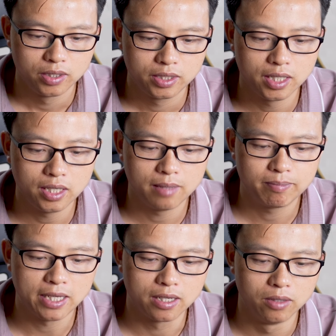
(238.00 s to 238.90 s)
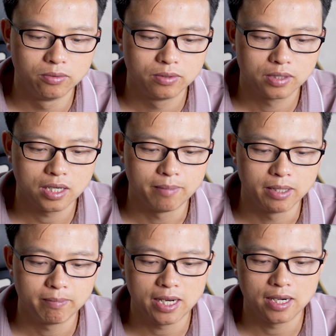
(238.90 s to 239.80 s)
Thiết lập thành công. Cảm
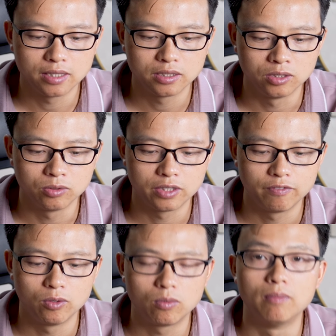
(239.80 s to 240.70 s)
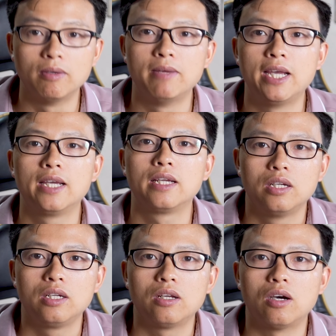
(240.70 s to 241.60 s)
ơn bạn đã sử dụng dịch vụ của em bê.
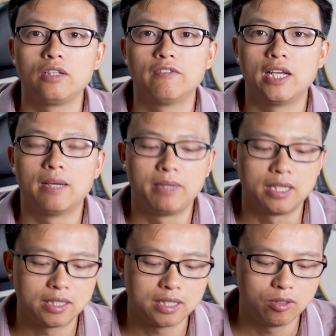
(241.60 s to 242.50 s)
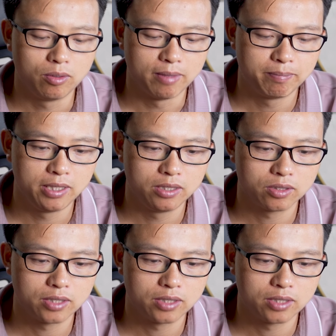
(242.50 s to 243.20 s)
Đó, như vậy là mình đã thay đổi mã pin cho